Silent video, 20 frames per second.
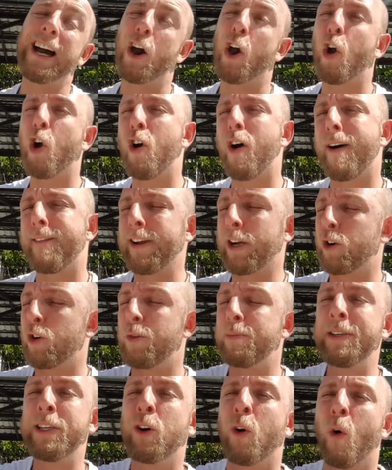re avec le
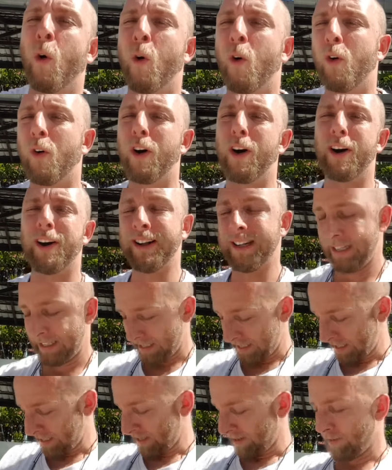micro euh,
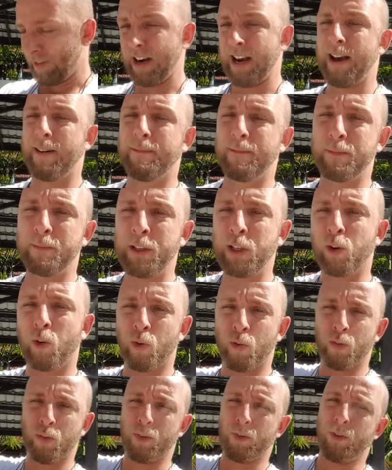voilà,
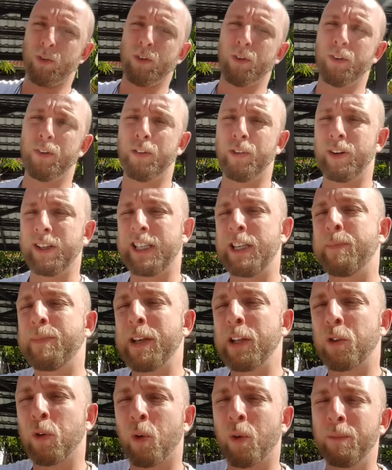micro euh, kit
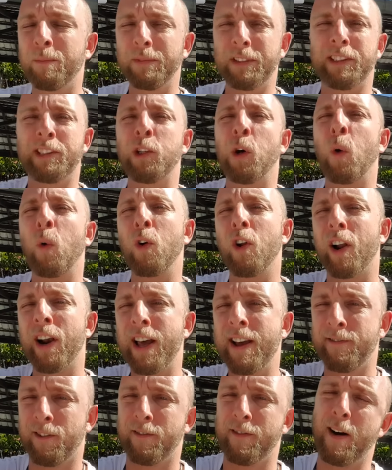piéton. Ici, on
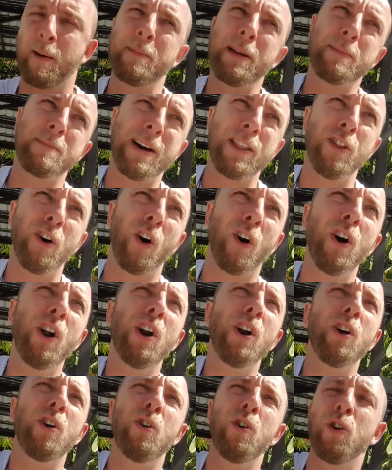l'enlève. On va remettre maintenant
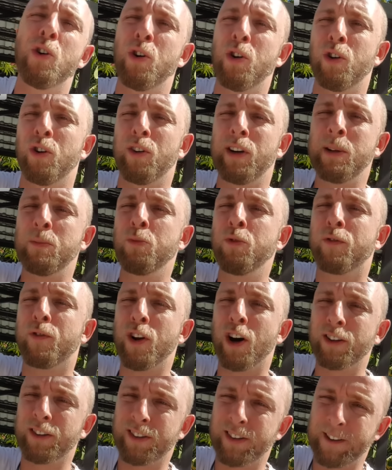le, les
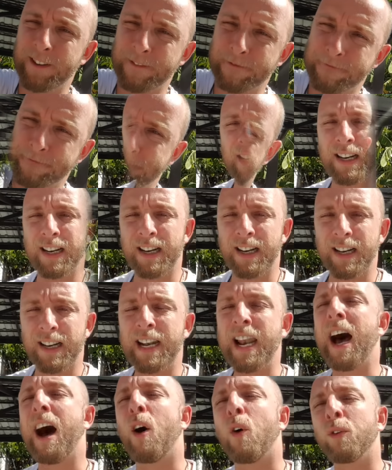mouflottes.
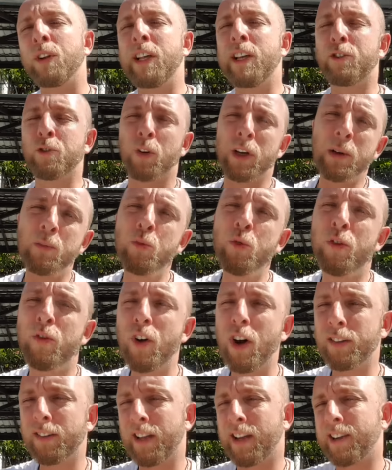Là, on est sur les
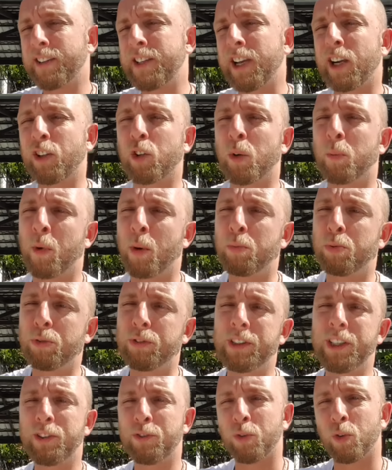mouflottes, hein, directement
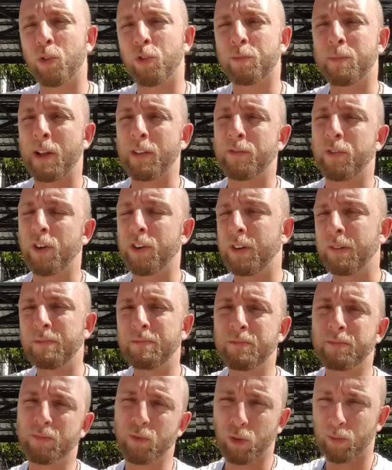posées sur le smartphone.
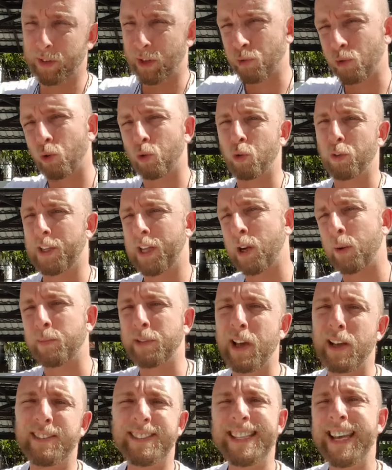sur le côté, comme
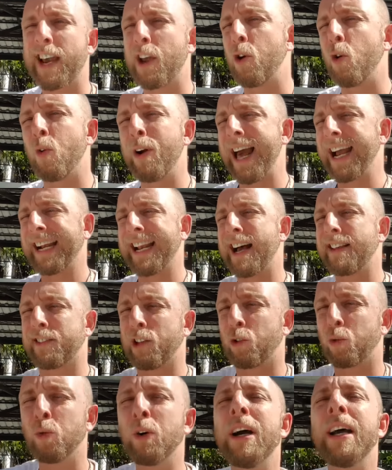ça, stéréo, la classe et
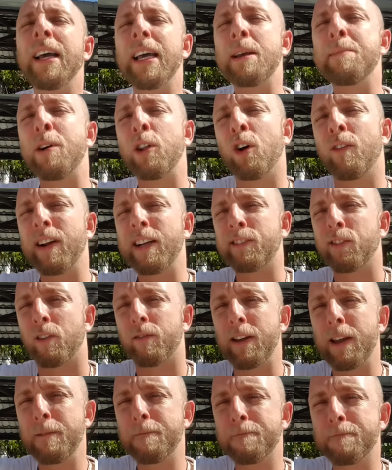tout. Et maintenant, on va les
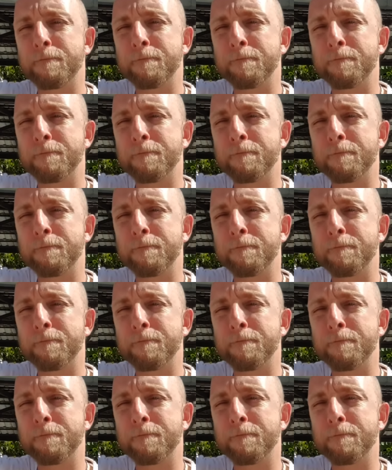enlever